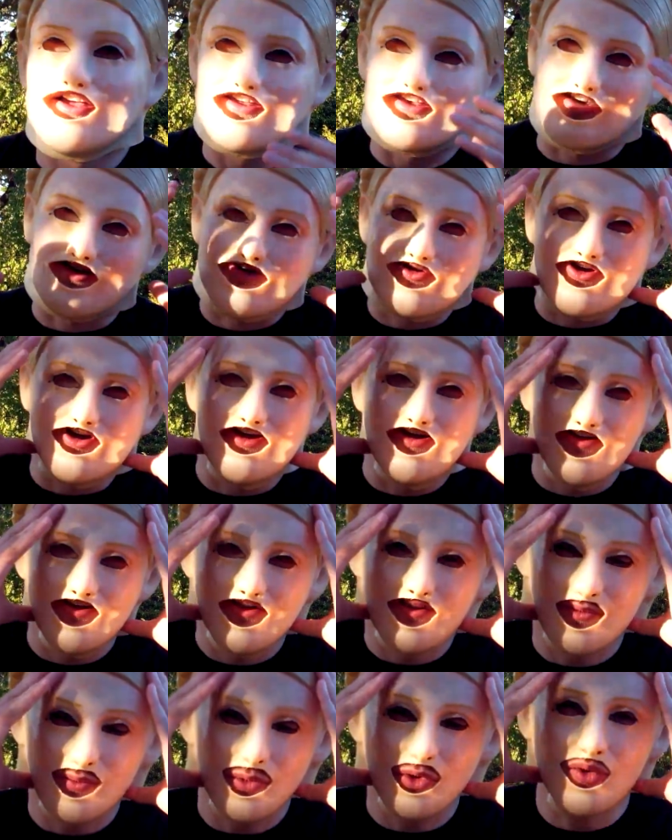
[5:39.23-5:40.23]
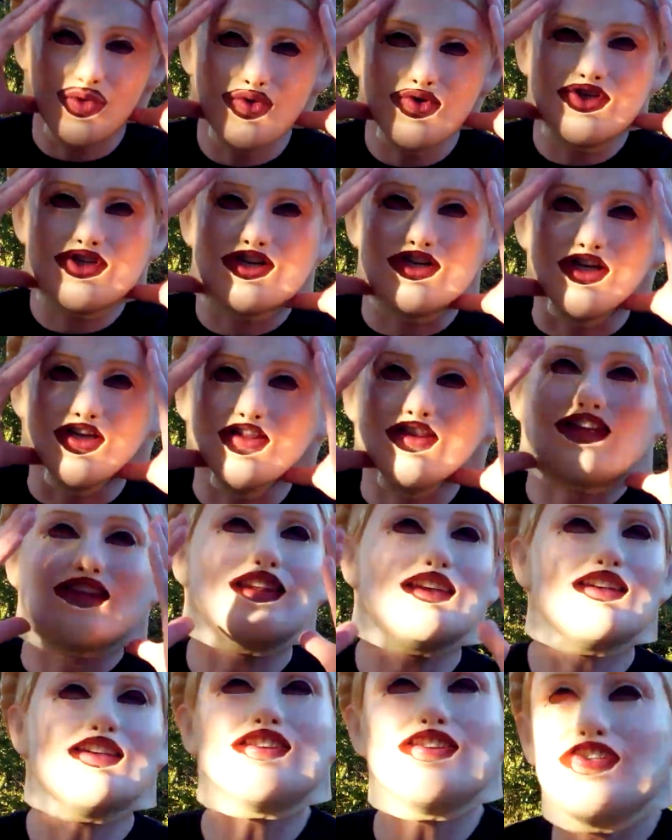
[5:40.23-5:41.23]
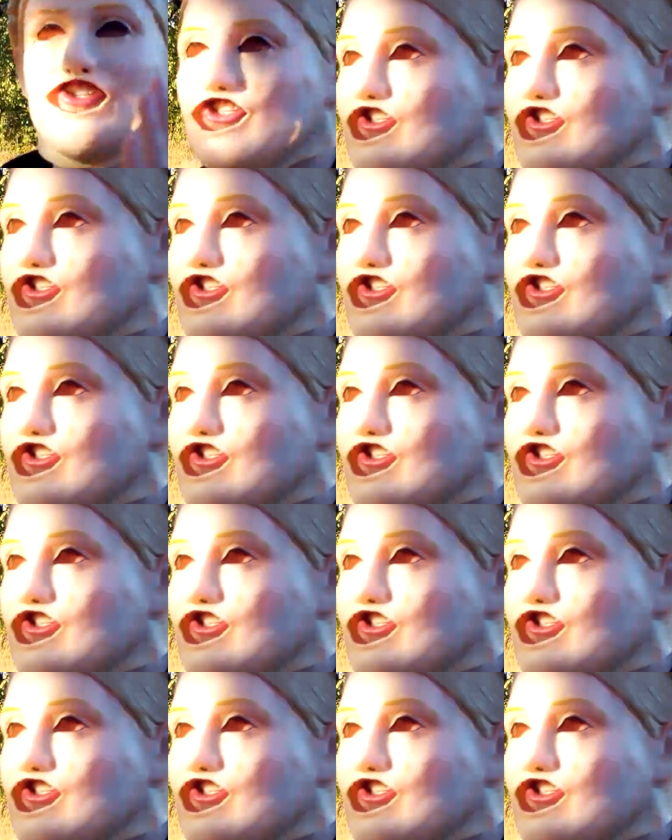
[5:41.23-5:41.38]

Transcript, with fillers: Я говорю, ну, дружище, да ты не